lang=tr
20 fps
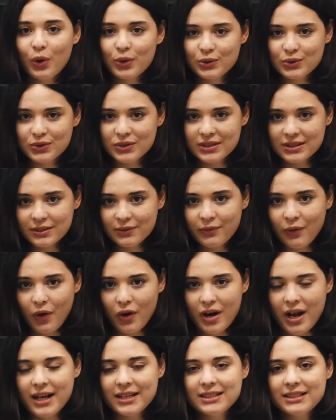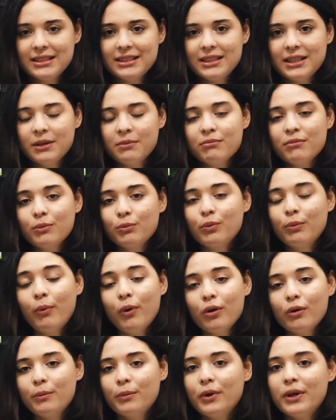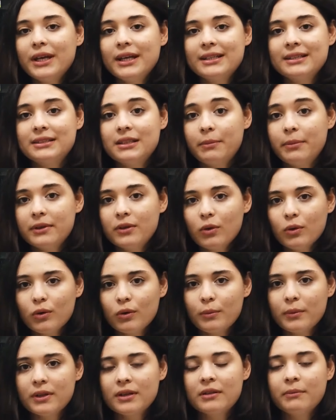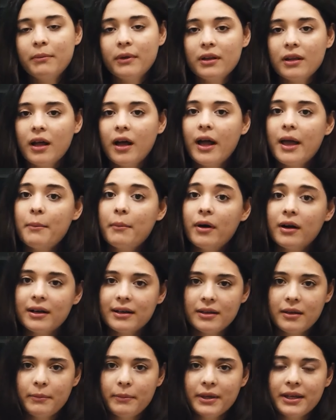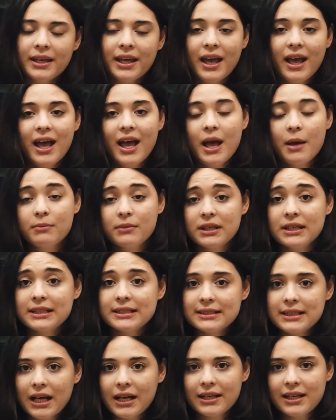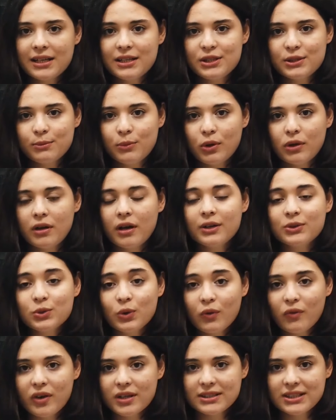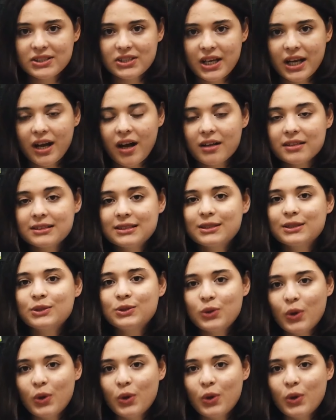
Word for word: 4. sınıf öğrencisiyim. Bu bölümü Yeditepe'de okumanın bana hem akademik hem de kişisel gelişim olarak çok fazla şey kattığını